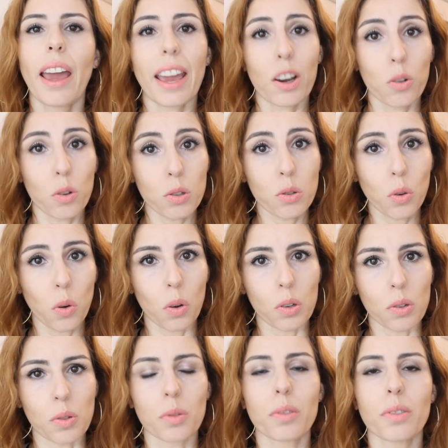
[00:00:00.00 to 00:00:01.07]
É
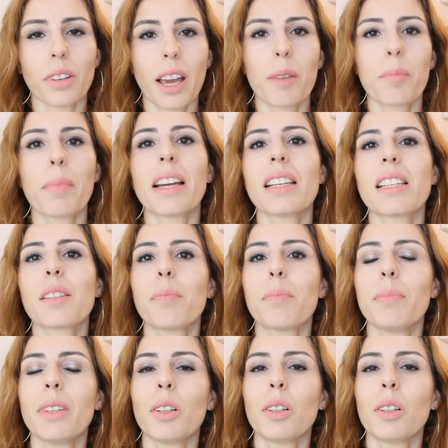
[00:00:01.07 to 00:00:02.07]
gostoso, né? Mas